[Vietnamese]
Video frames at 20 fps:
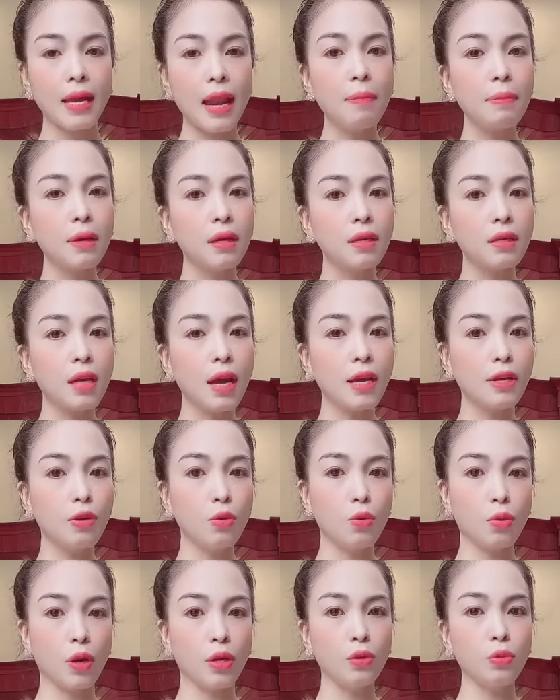đáp ứng đầy
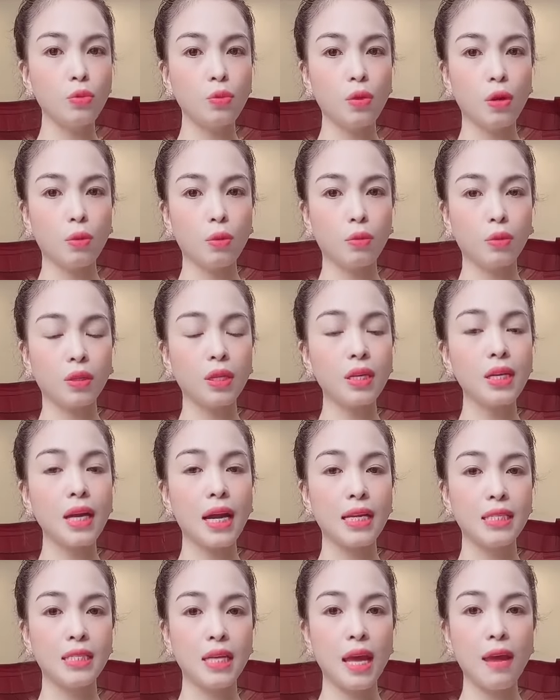đủ cái nhu cầu của tất
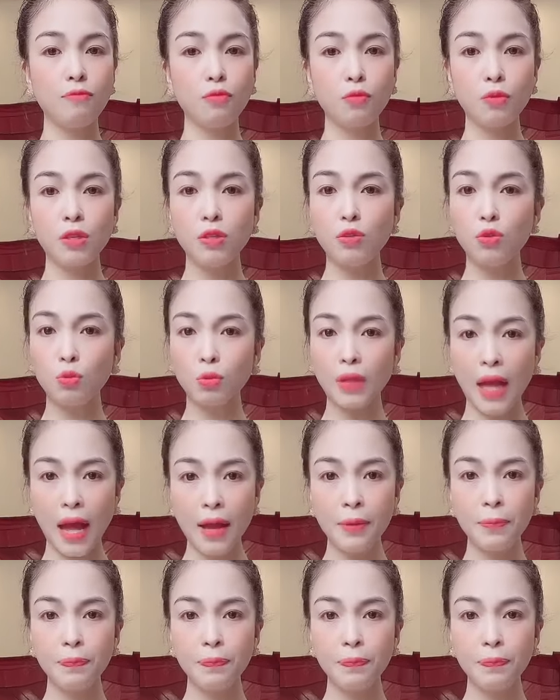cả chị em phụ nữ chúng ta